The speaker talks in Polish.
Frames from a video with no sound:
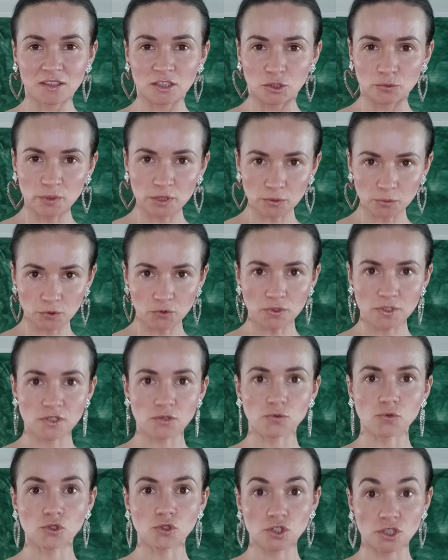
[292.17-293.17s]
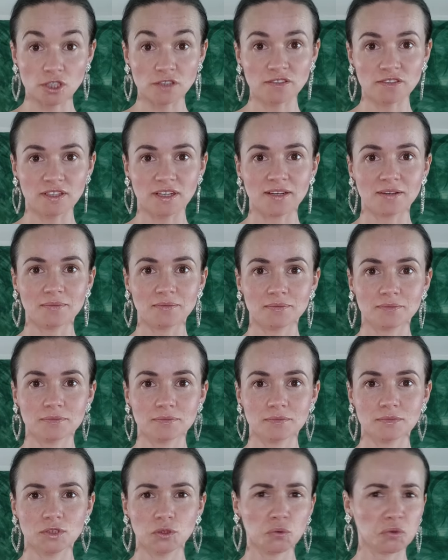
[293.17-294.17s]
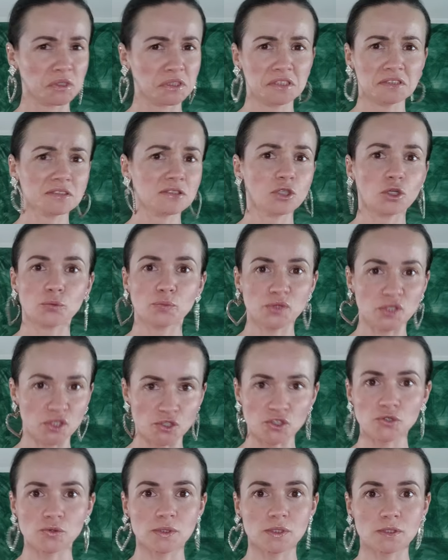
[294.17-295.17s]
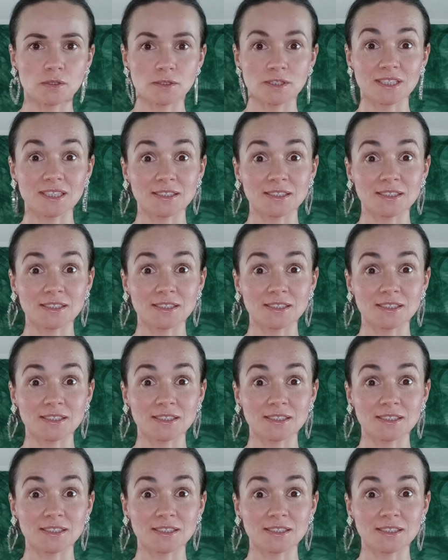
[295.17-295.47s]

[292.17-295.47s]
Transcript: Kobietom, które są żywe, które nie tylko przeżyły coś,